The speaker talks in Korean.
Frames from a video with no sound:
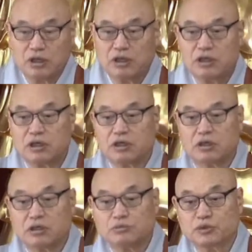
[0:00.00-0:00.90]

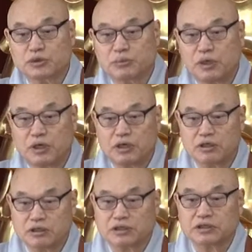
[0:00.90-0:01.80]
어, 무슨
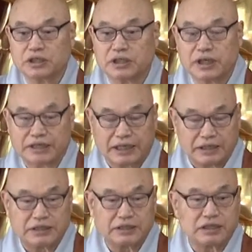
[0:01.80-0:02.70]
뭐 정성이나
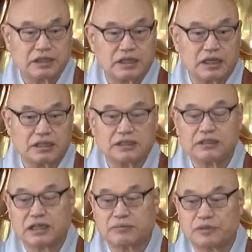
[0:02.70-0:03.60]
대신들이나
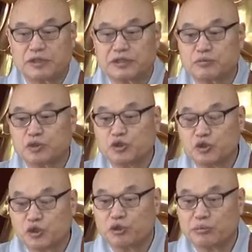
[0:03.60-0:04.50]
이런 사람들은 전부
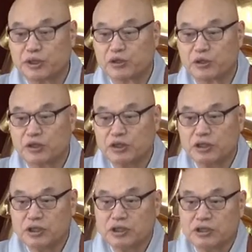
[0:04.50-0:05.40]
유교를 믿고
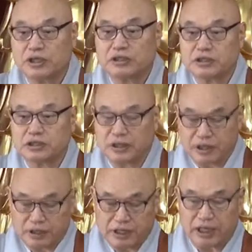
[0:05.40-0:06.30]
그래서
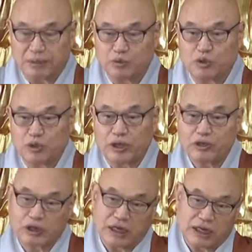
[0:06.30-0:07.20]
이제 내불
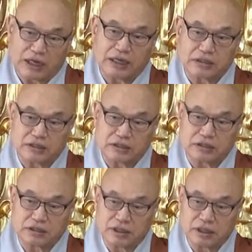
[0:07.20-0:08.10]
외유라
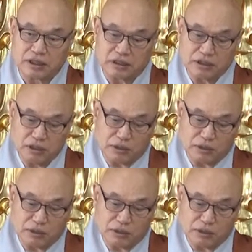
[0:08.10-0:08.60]
안에서는 아,